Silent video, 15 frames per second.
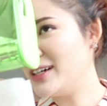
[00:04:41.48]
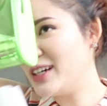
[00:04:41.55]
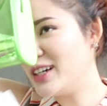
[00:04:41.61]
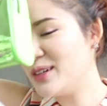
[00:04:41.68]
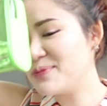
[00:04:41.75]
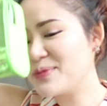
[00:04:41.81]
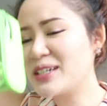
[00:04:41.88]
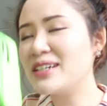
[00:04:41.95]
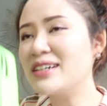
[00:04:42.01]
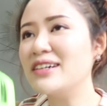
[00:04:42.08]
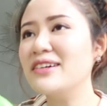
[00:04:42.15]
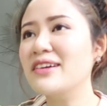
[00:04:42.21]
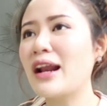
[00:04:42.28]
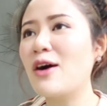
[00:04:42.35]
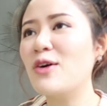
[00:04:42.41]
ปึ๊บ
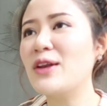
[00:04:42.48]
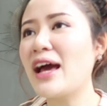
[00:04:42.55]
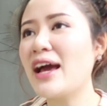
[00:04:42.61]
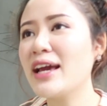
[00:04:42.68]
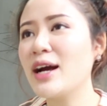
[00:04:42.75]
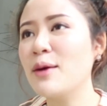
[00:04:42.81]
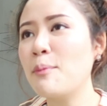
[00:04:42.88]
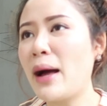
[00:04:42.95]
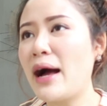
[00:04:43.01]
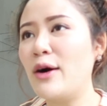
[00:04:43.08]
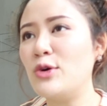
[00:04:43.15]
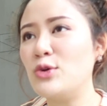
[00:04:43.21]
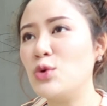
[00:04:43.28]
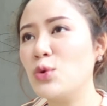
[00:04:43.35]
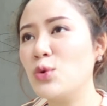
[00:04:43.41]
คือเราได้กระเป๋า
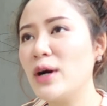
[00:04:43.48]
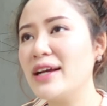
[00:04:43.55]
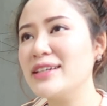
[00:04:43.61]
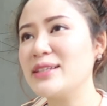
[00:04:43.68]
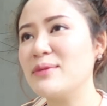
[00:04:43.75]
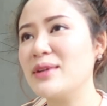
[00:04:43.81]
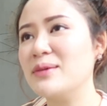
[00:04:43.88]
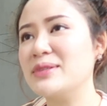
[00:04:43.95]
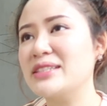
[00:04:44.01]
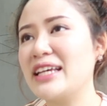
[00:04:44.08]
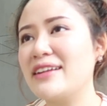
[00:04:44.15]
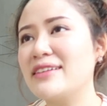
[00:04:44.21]
ด้วยสำหรับเซ